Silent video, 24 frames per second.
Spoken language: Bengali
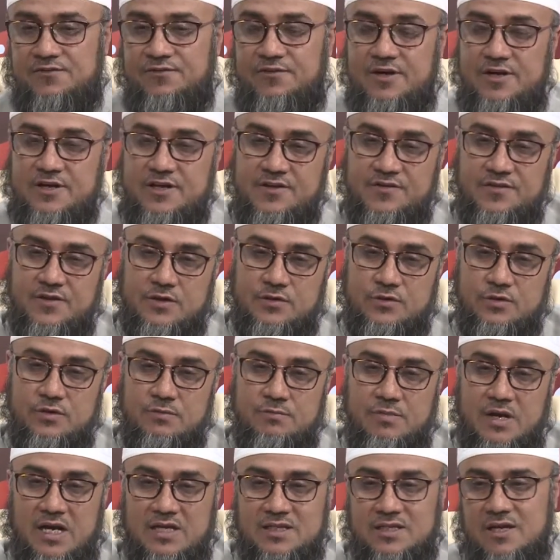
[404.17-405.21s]
ফরিদাতুন
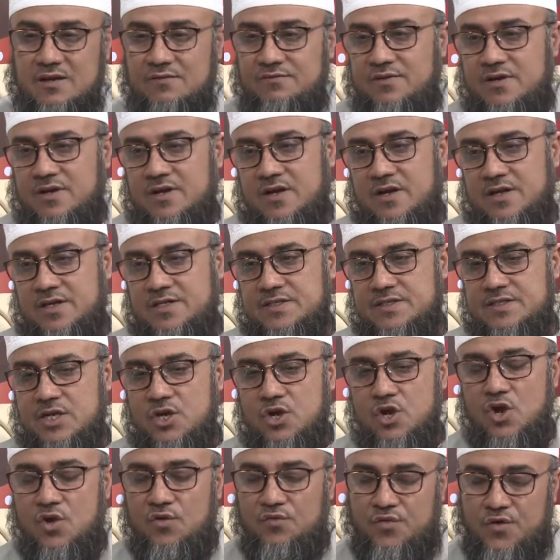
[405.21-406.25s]
বাদ আল
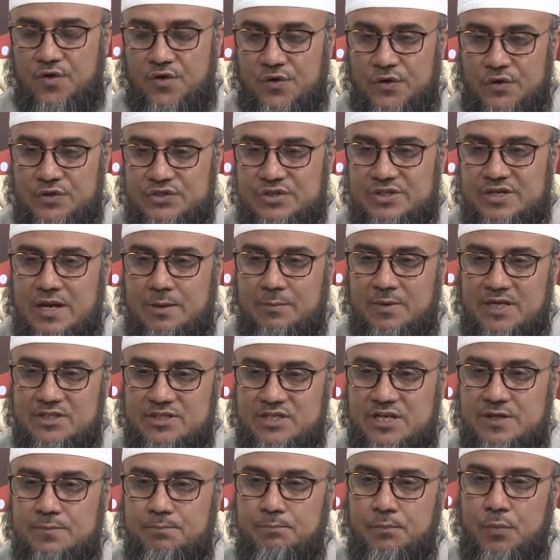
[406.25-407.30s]
ফরজ
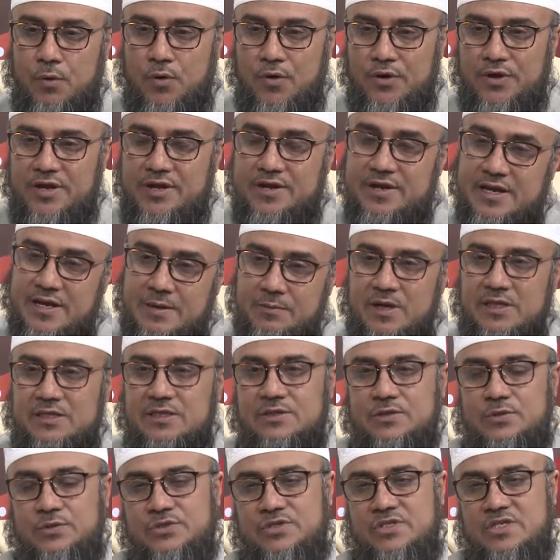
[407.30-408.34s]
নামাজের পরেরই
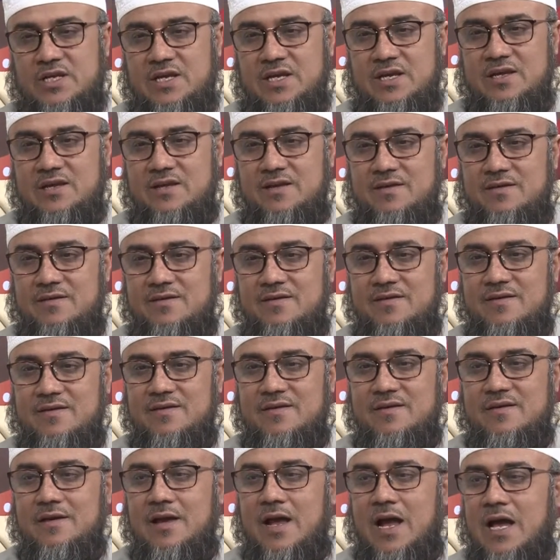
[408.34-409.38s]
ইবাদত হচ্ছে
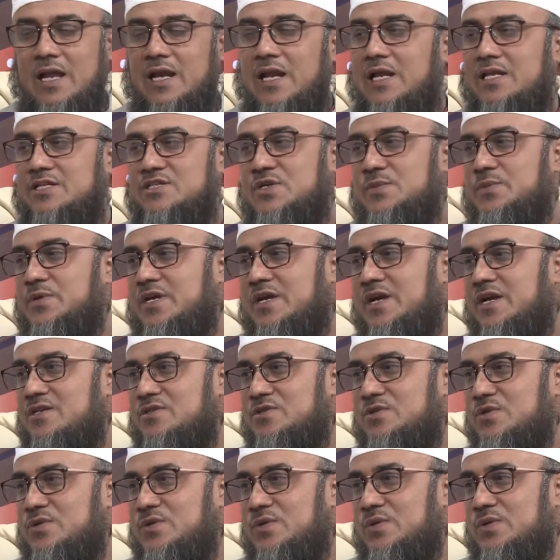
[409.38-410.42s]
হালাল জীবিকার
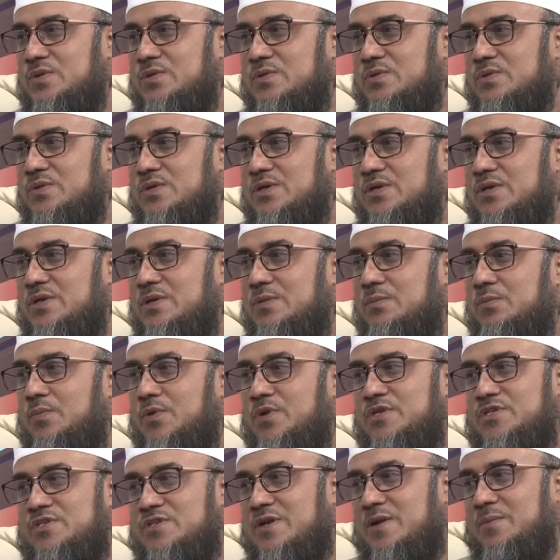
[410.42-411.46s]
জন্য
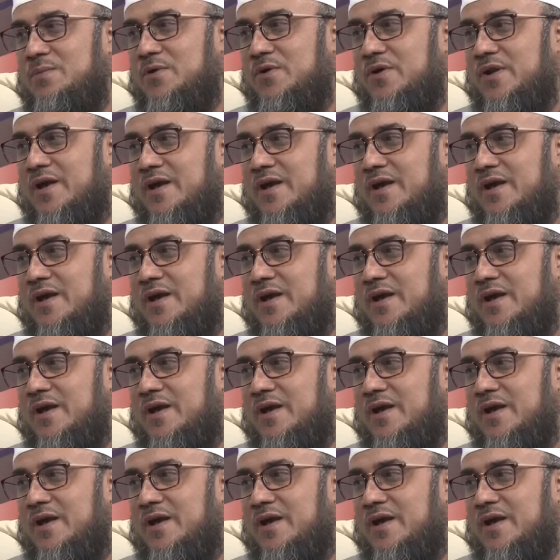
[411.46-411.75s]
পরিশ্রম করা